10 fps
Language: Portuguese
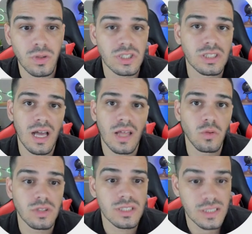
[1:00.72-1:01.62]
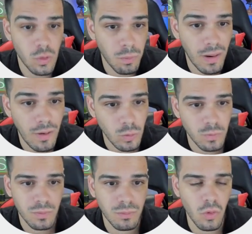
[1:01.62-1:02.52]
estado de São Paulo.
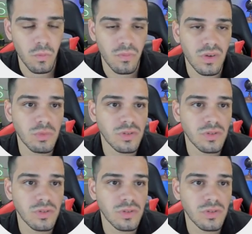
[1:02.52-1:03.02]
Bom, vamos